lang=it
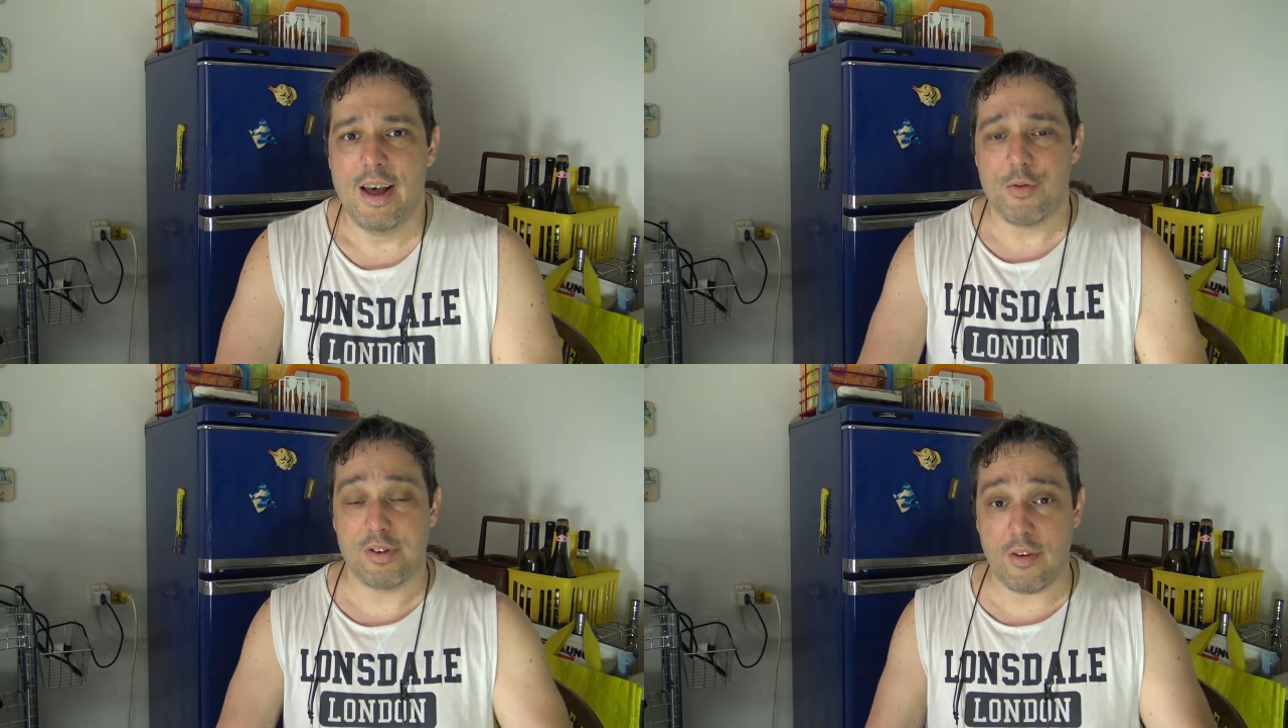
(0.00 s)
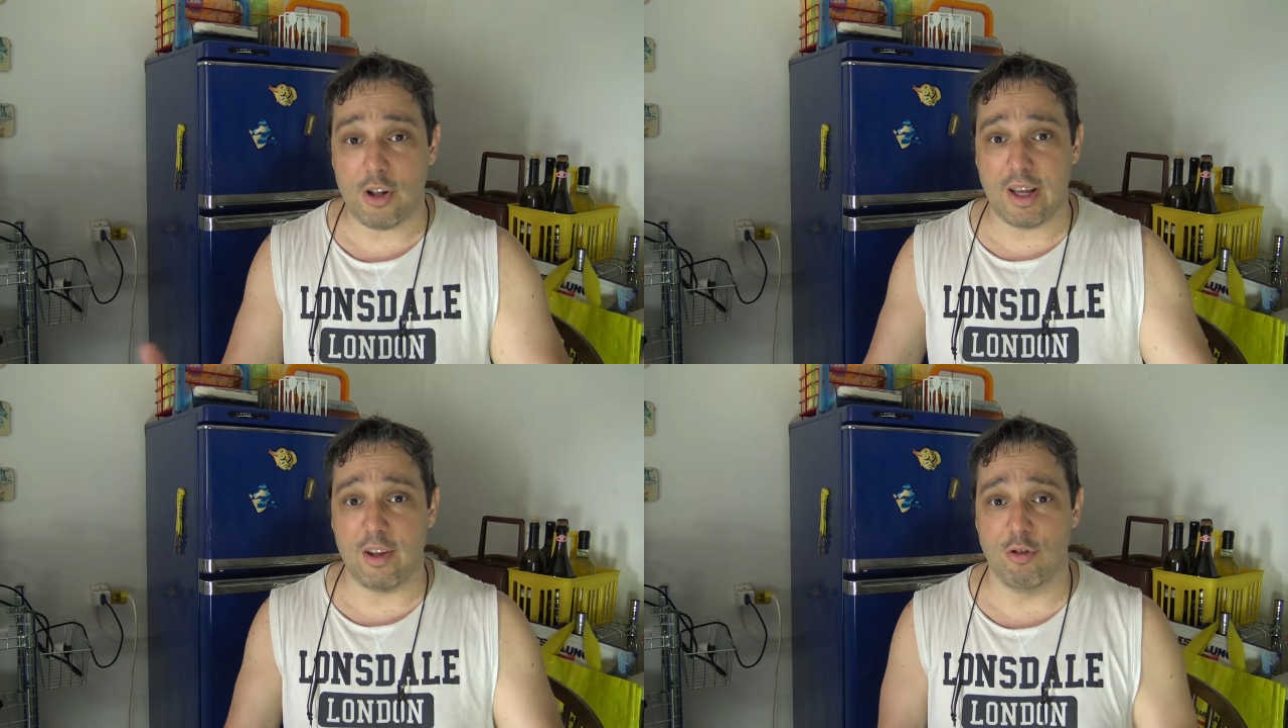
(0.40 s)
Questa
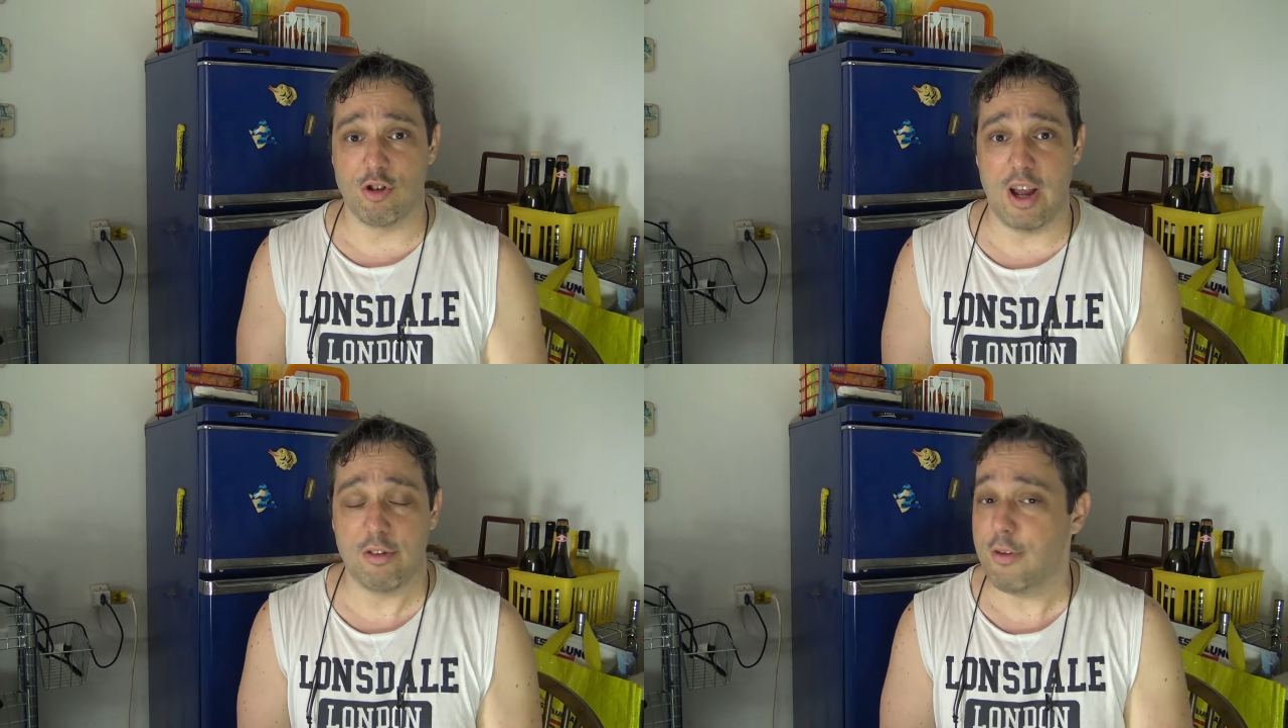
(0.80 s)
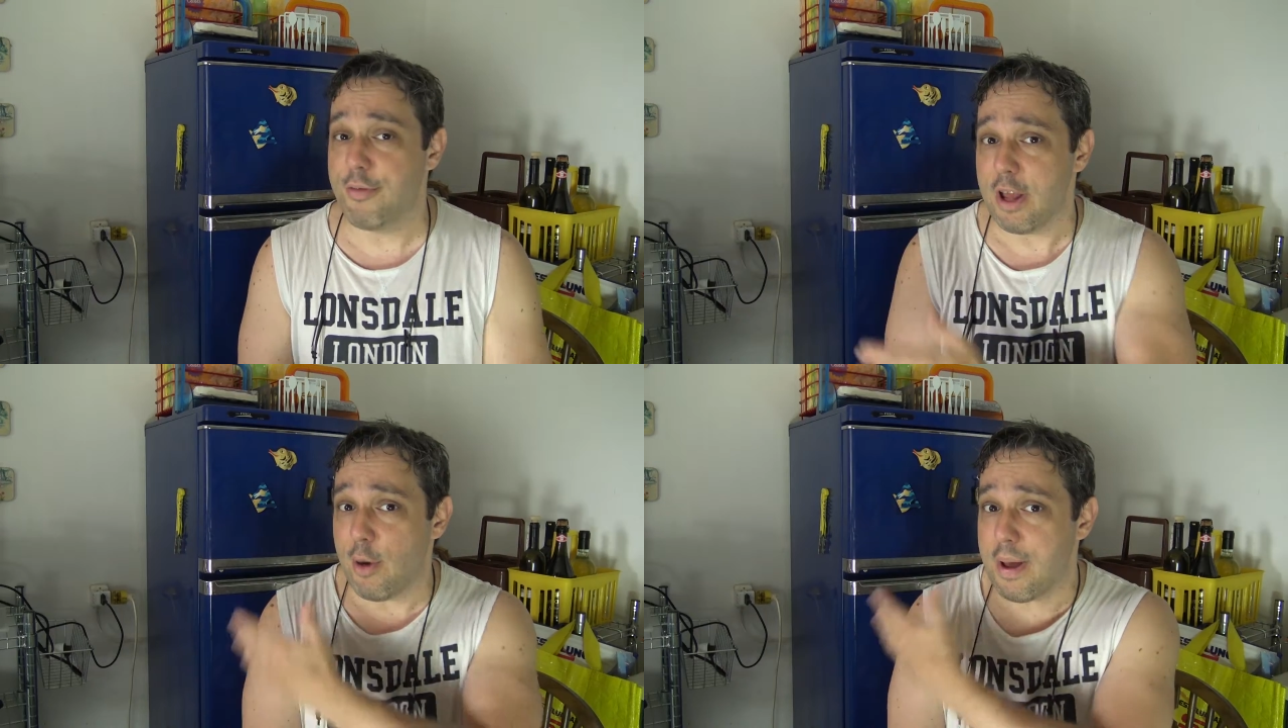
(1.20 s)
volta che è successo? Il
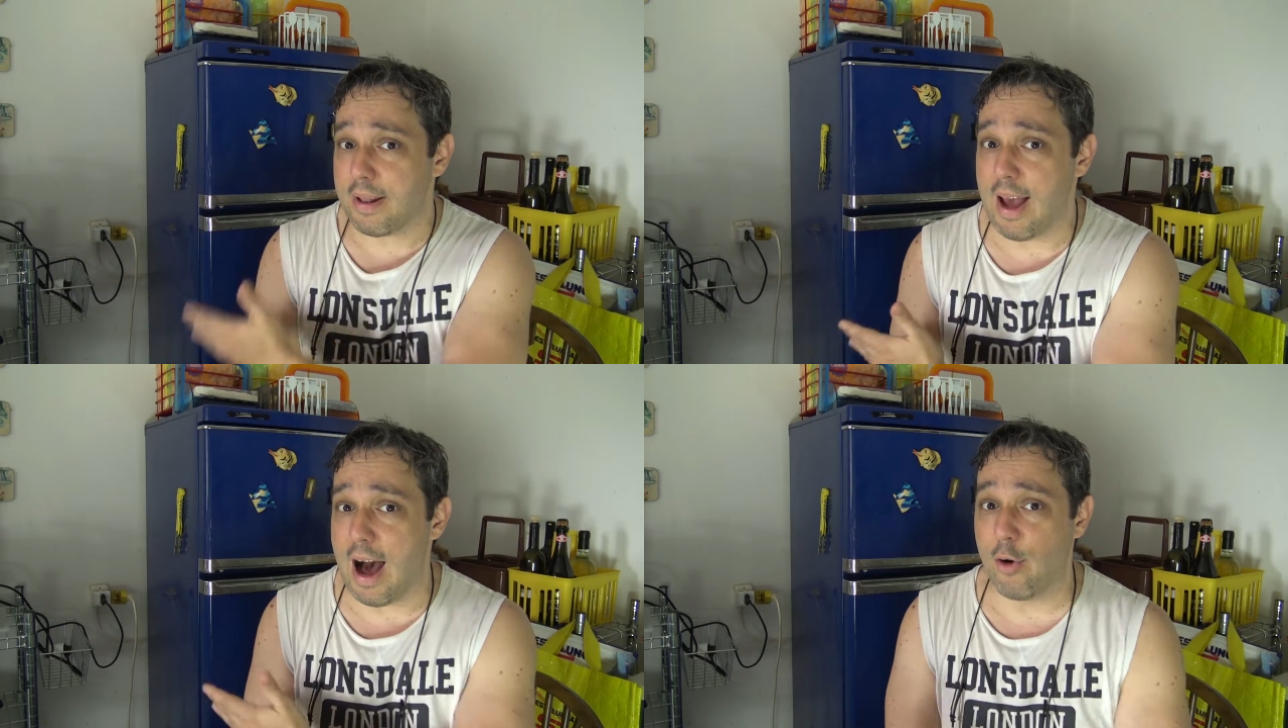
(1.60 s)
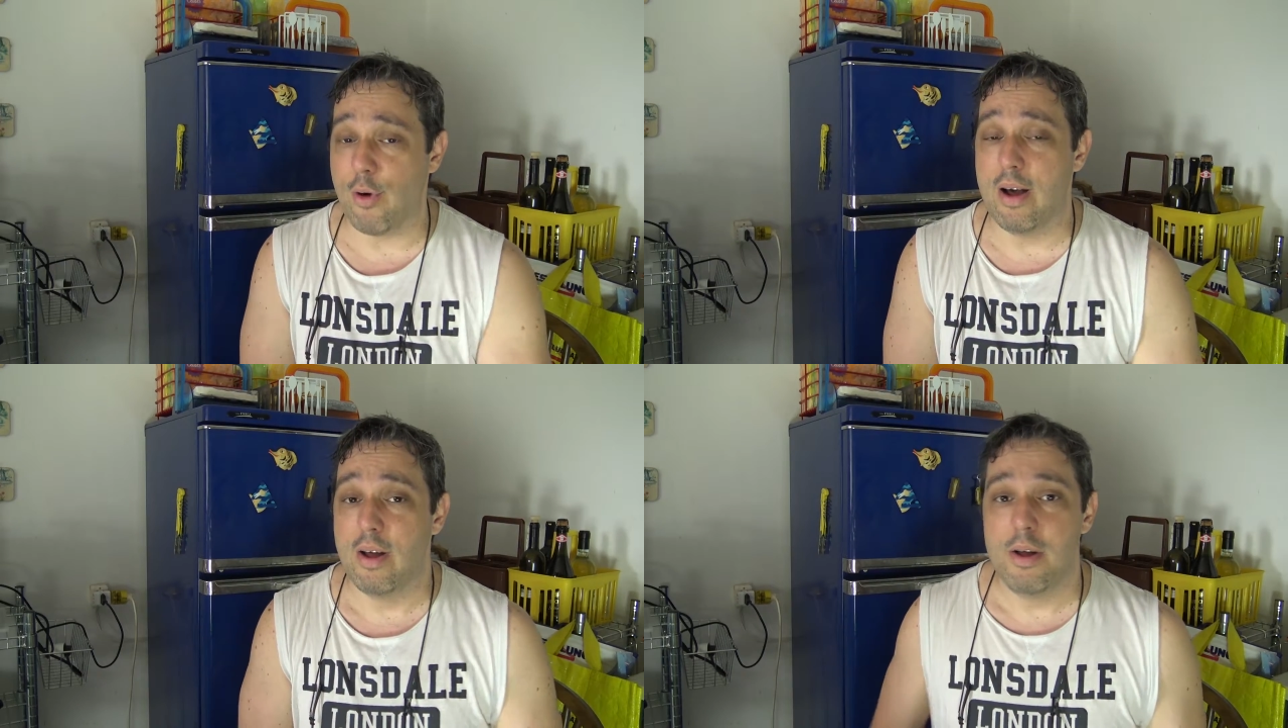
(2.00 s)
frigo perde
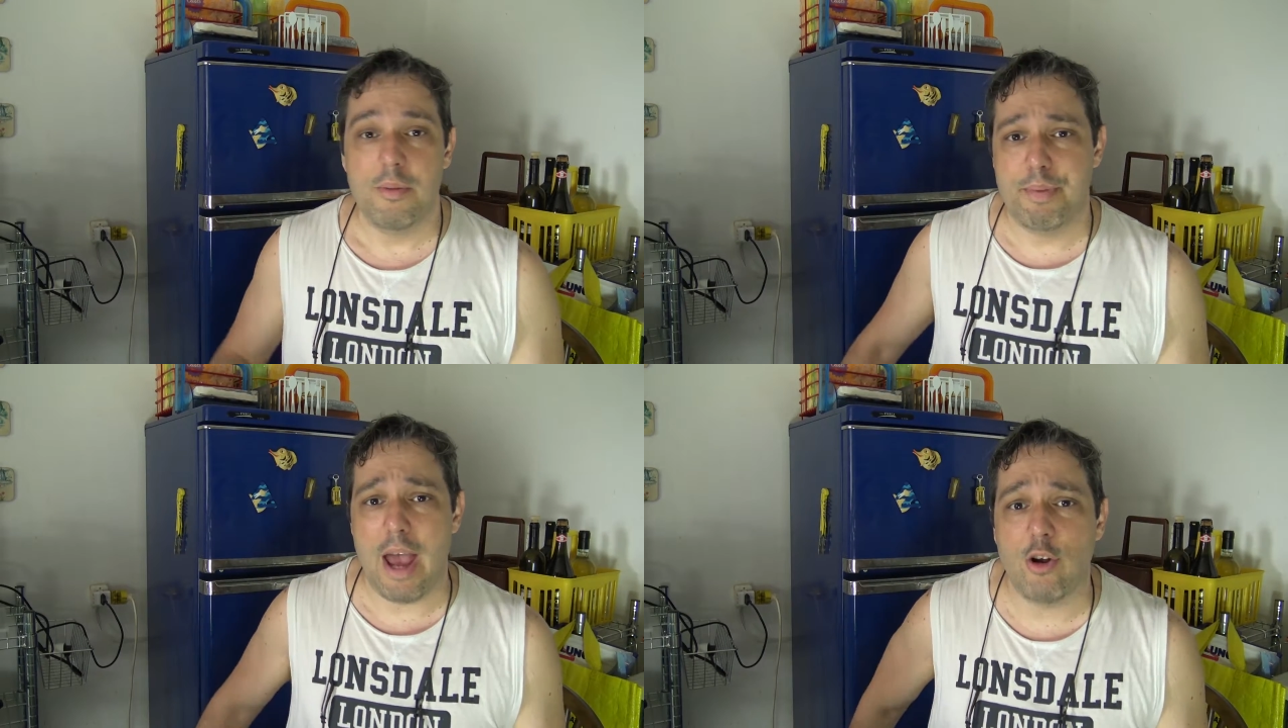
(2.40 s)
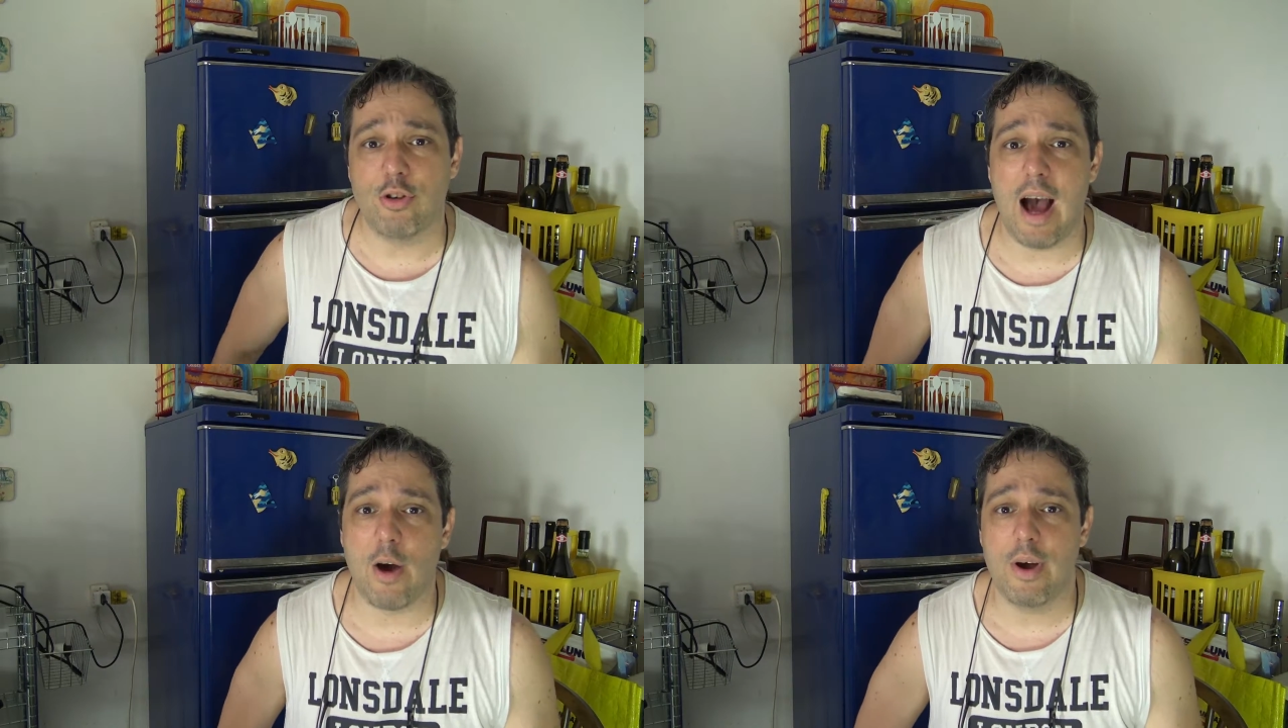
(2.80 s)
acqua, pieno
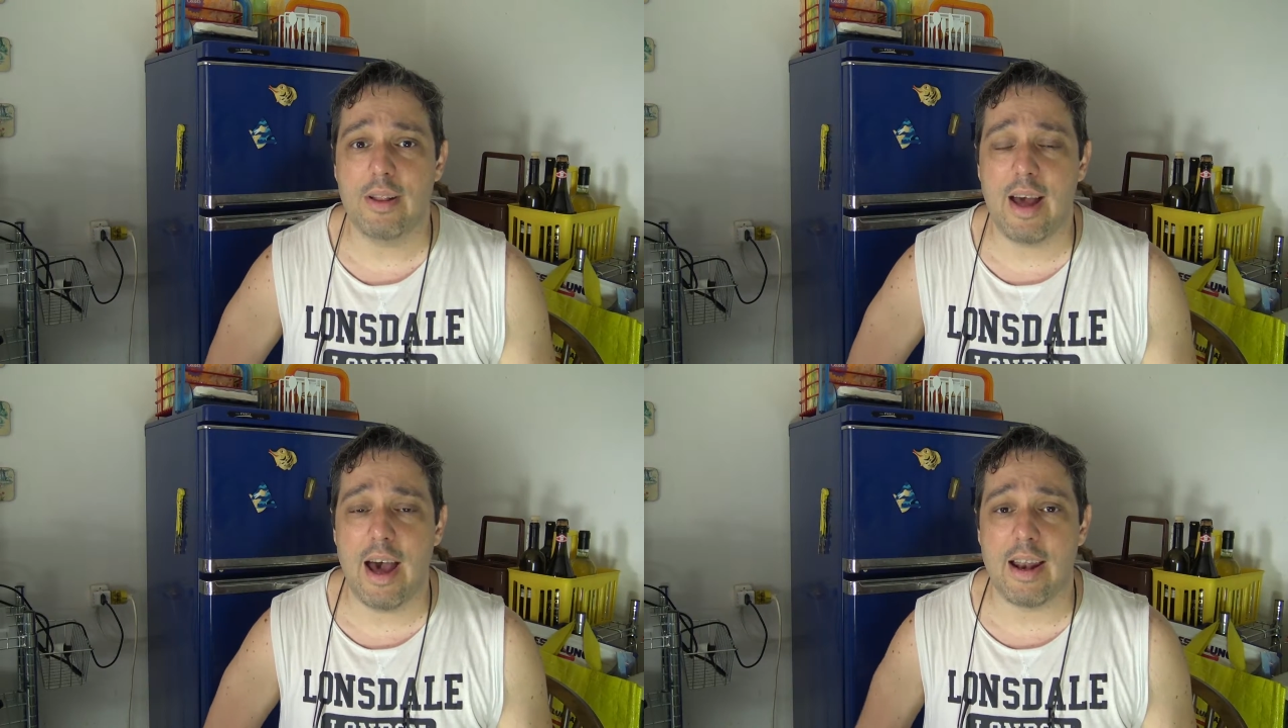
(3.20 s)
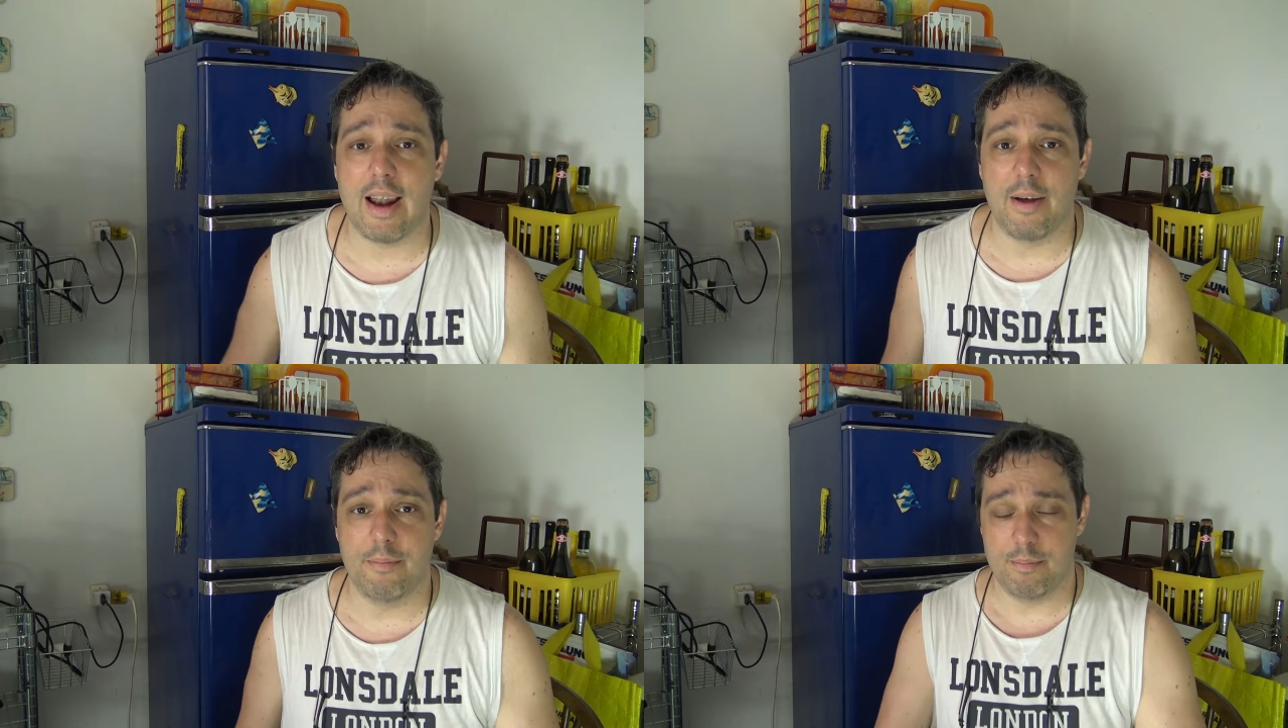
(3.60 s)
di acqua in
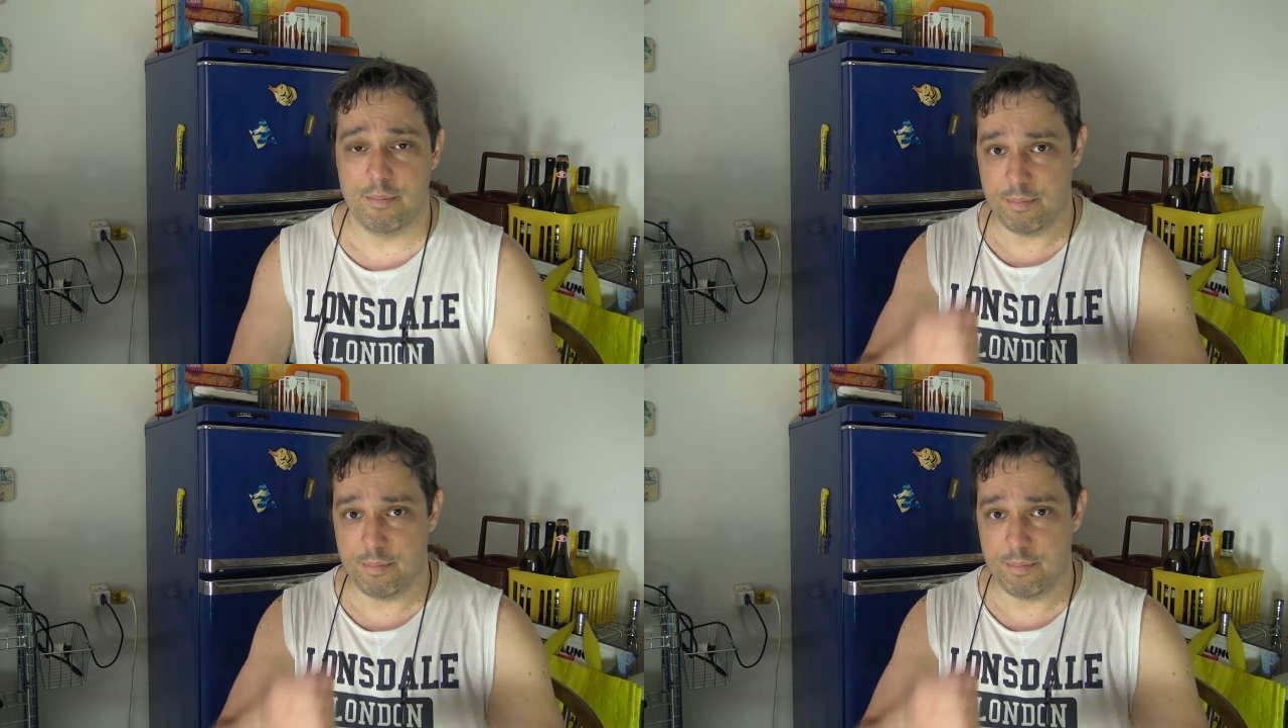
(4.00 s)
terra,